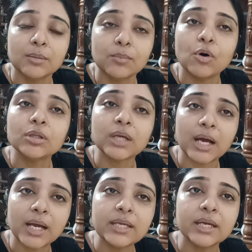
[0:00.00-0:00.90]
बहुत
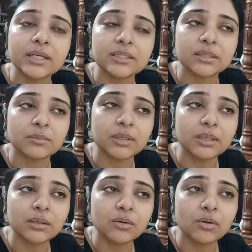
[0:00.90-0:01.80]
हाई है इस समय
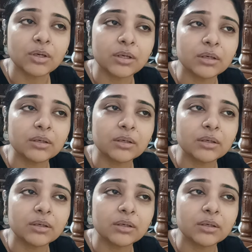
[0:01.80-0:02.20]
और